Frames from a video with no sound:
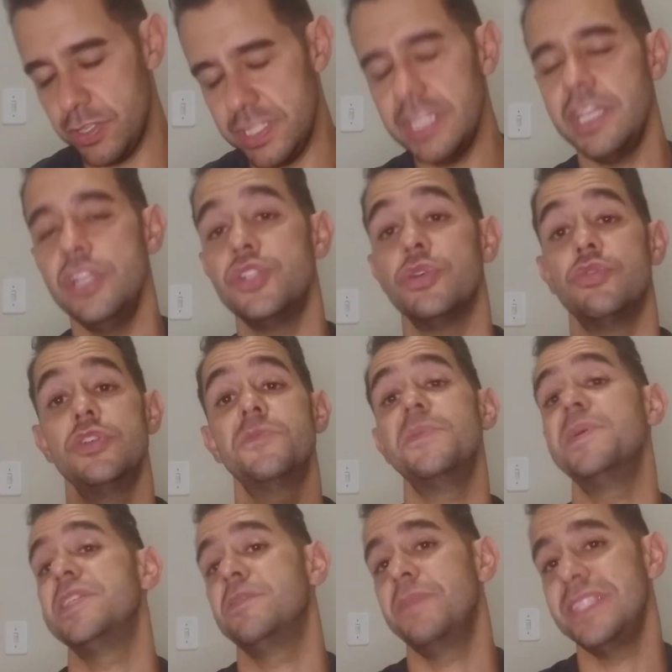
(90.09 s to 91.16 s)
seguinte, eu sou
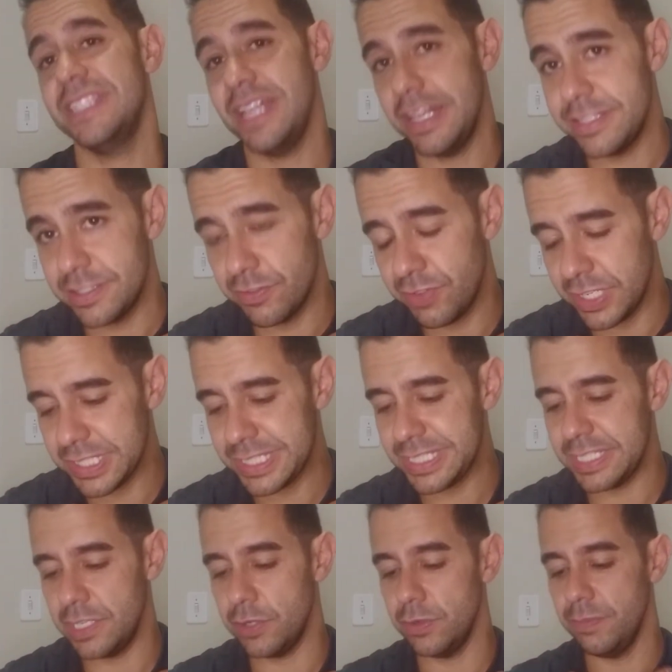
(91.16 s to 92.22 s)
especialista
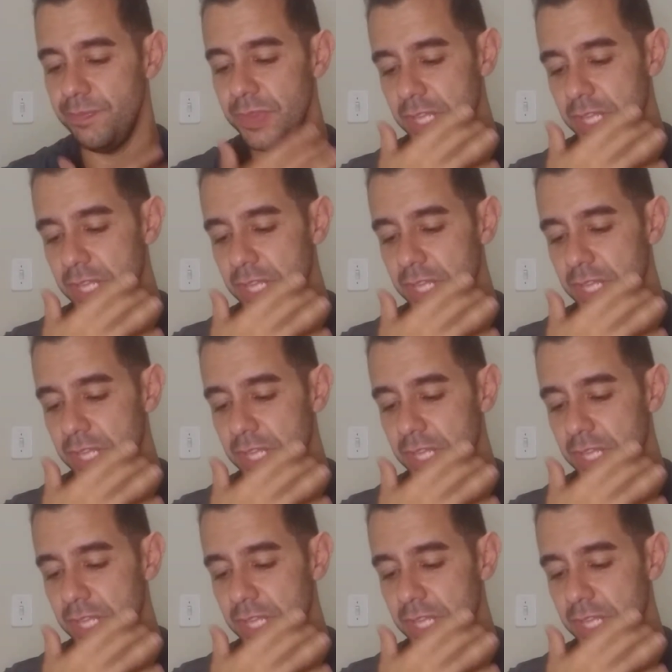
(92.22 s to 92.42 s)
financeiro